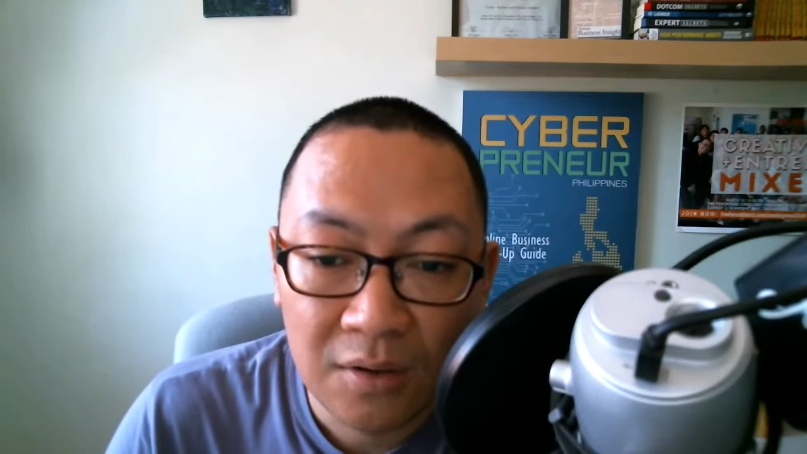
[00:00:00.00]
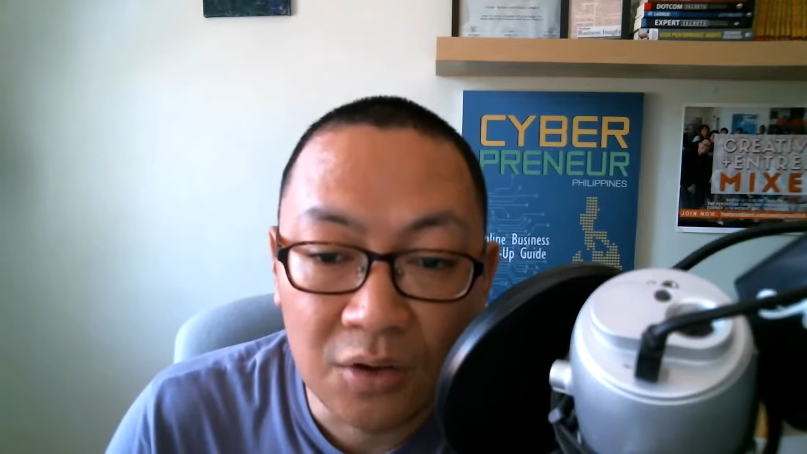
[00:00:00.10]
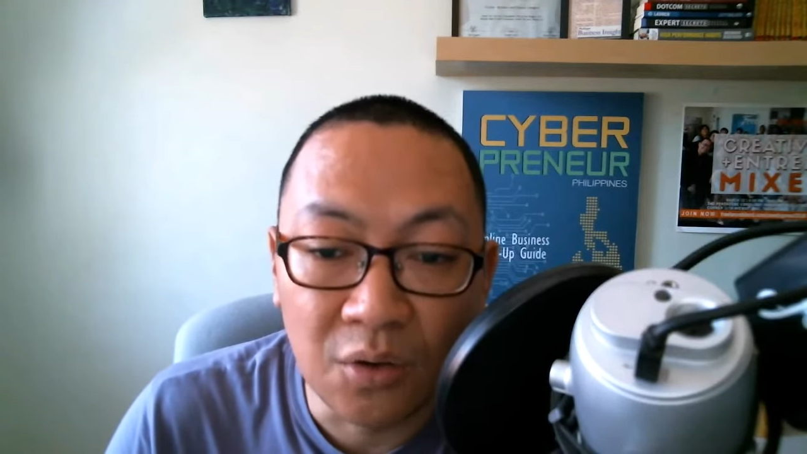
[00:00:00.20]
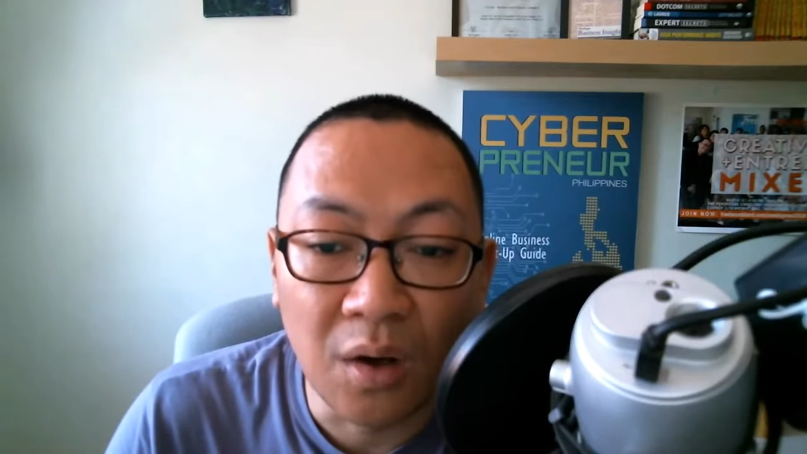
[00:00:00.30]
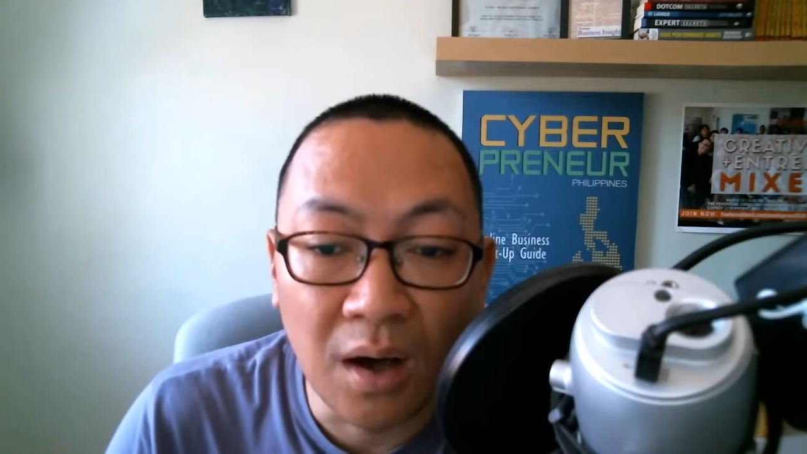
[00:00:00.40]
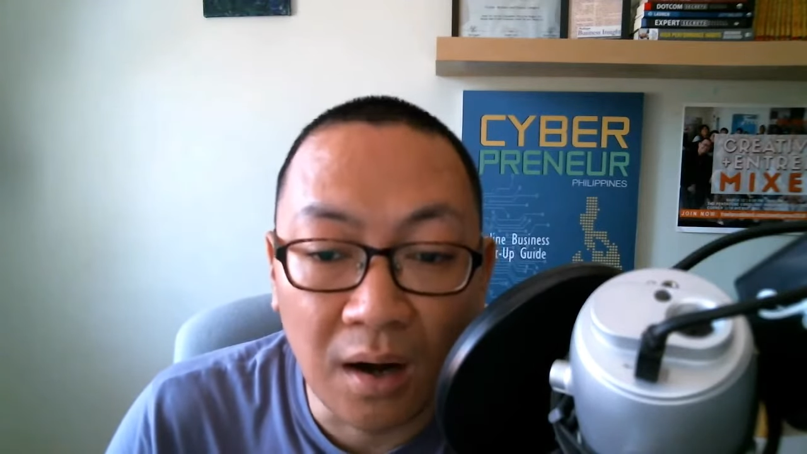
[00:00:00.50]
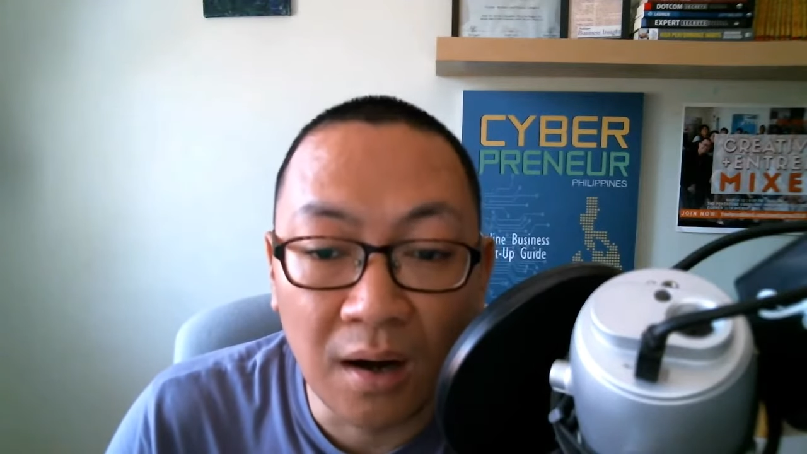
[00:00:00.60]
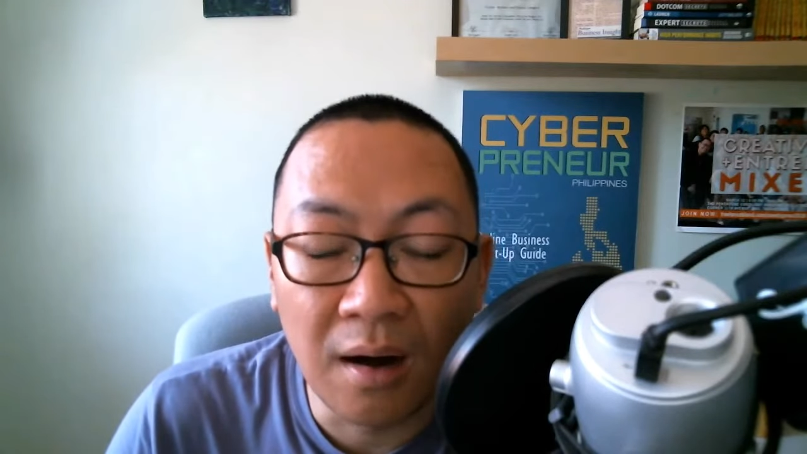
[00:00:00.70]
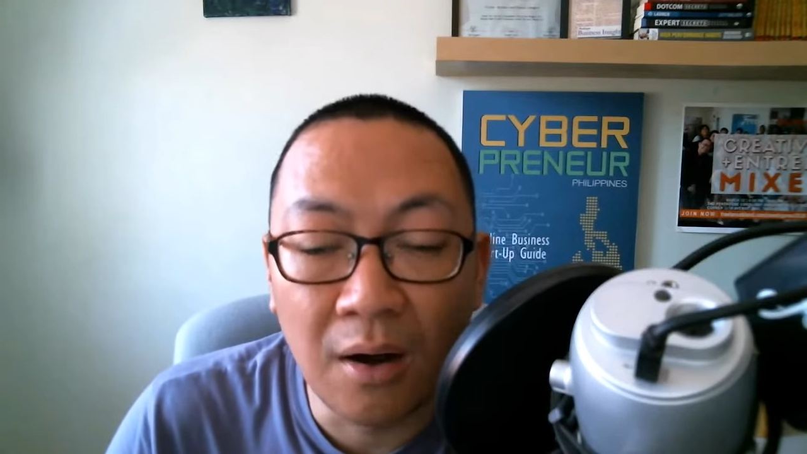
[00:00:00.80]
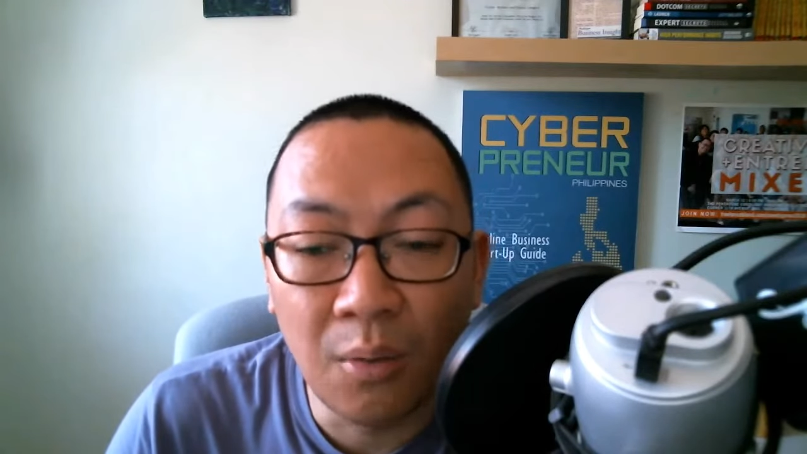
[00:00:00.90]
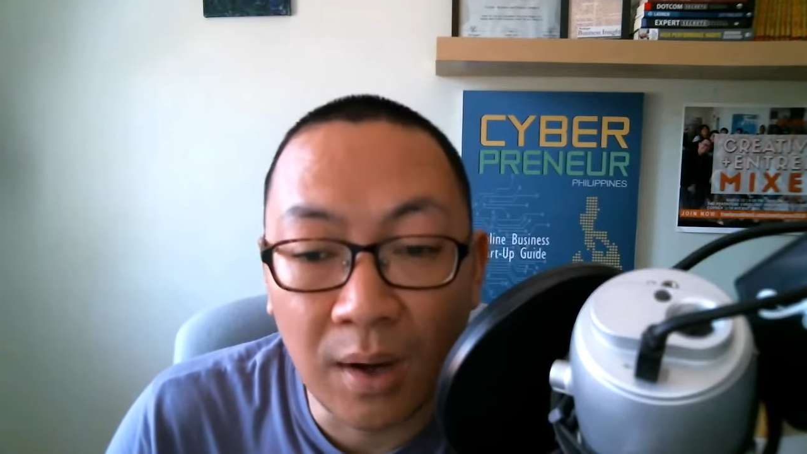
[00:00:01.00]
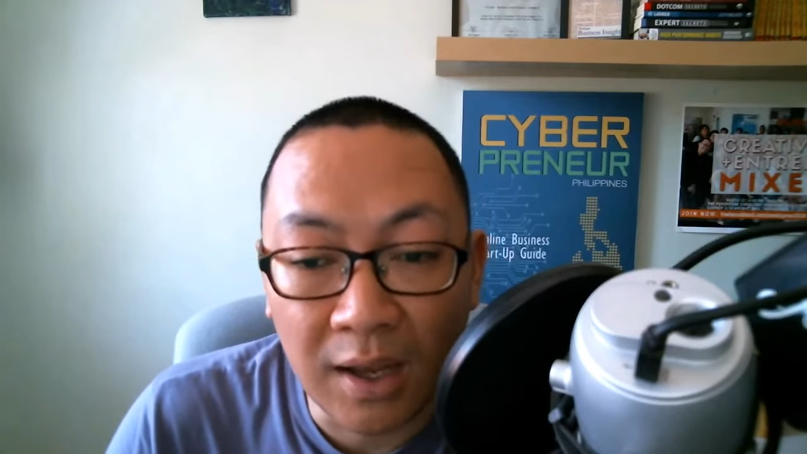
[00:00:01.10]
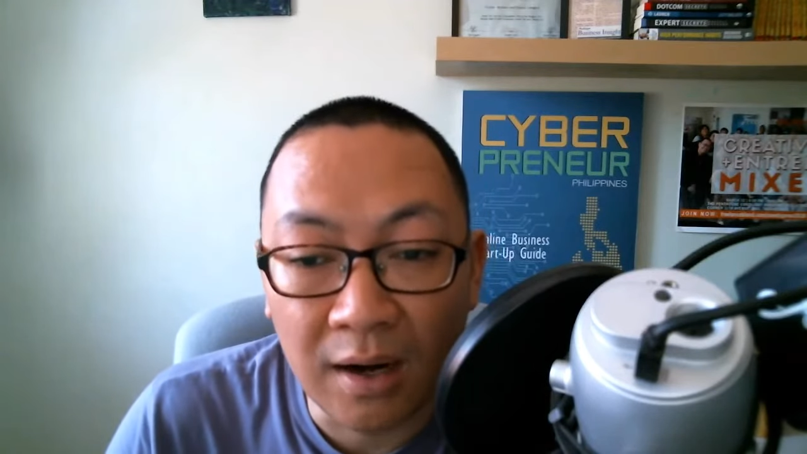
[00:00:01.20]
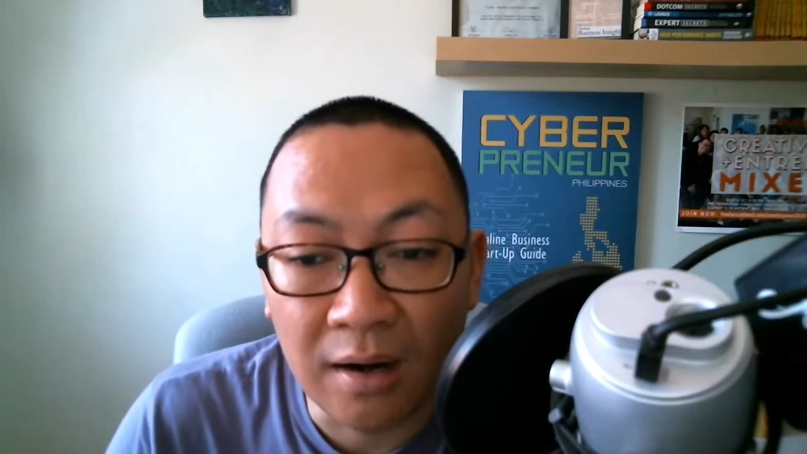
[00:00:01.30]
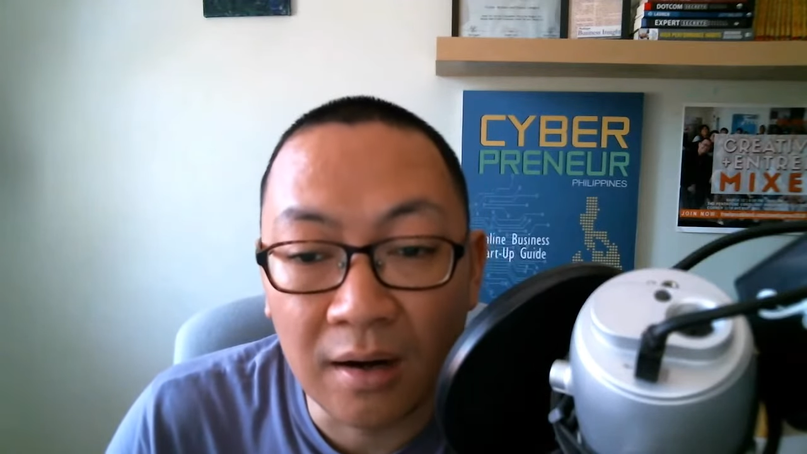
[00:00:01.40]
you are
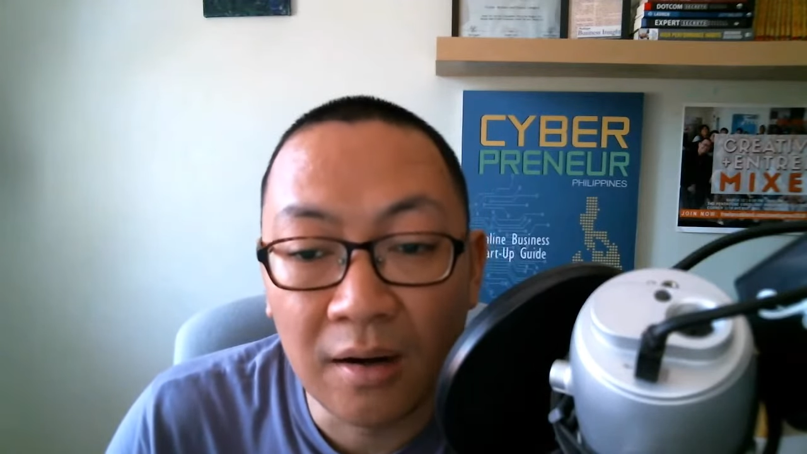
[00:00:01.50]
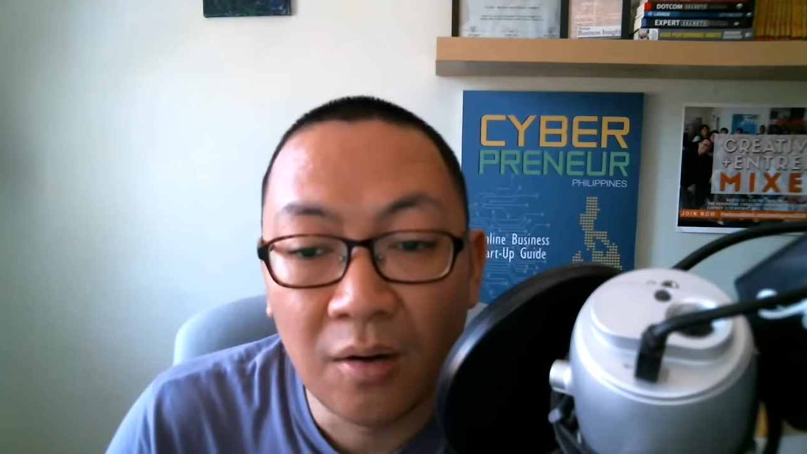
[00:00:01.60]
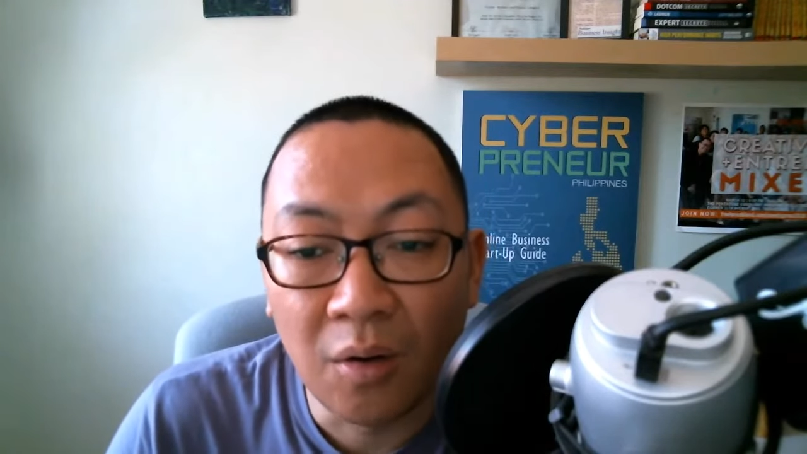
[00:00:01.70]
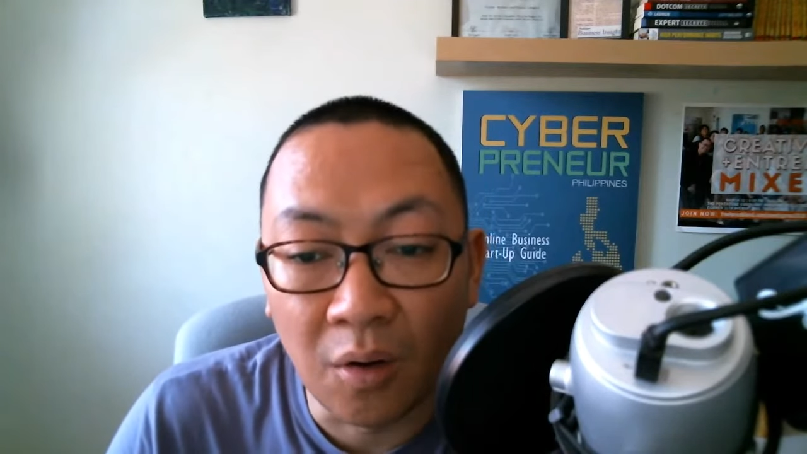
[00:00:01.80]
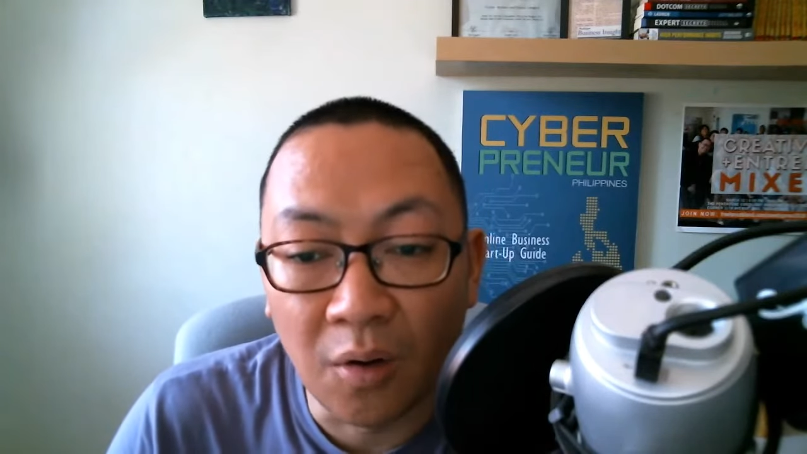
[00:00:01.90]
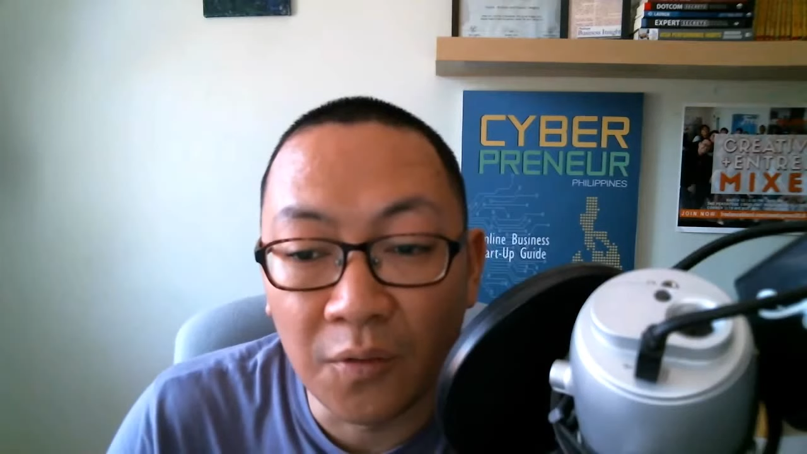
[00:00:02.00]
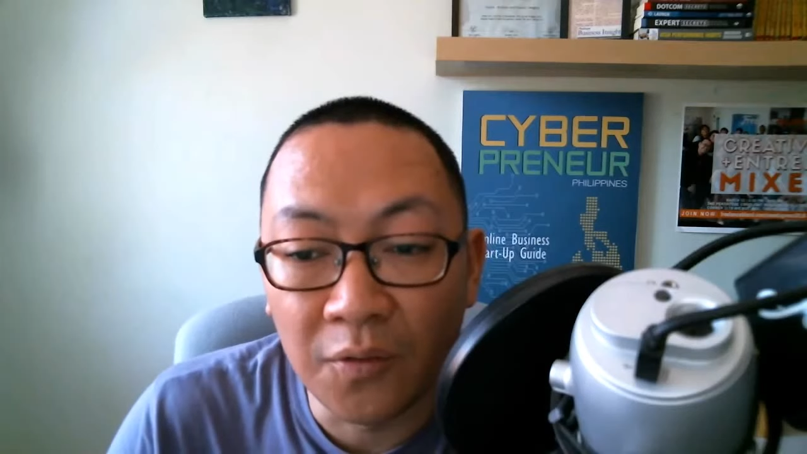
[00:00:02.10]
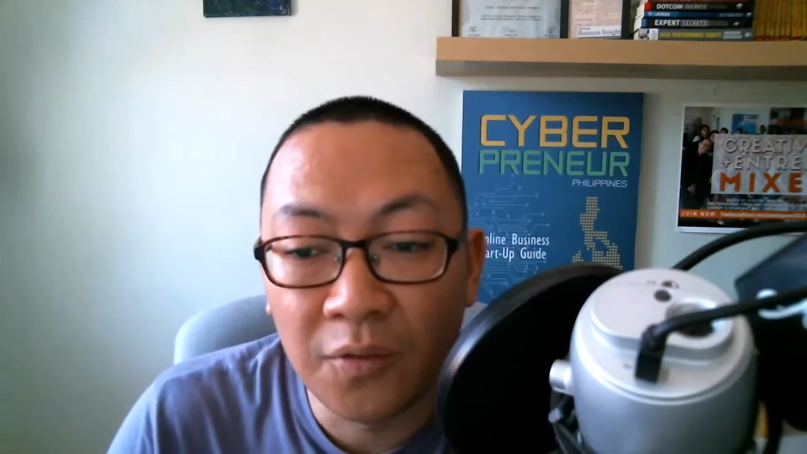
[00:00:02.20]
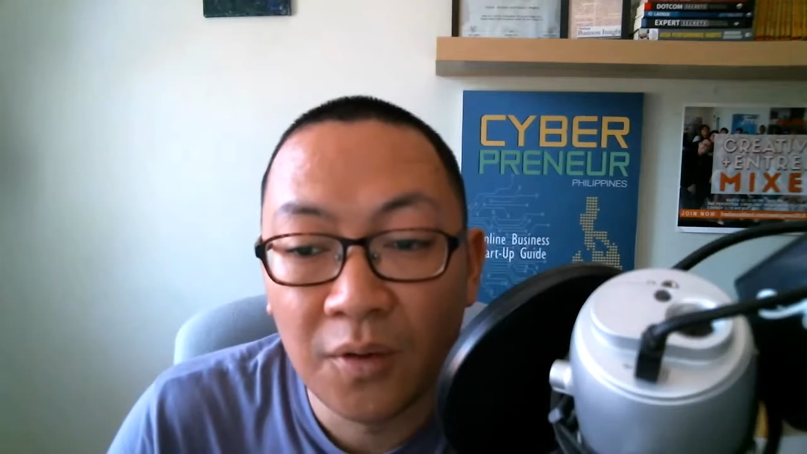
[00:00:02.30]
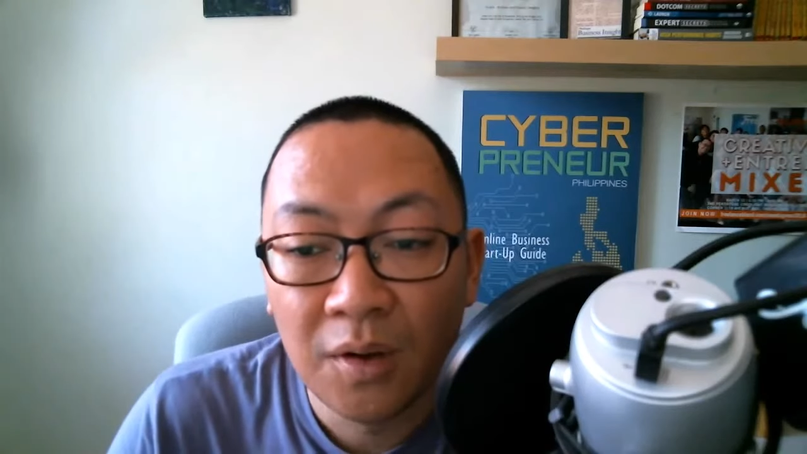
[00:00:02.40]
aware of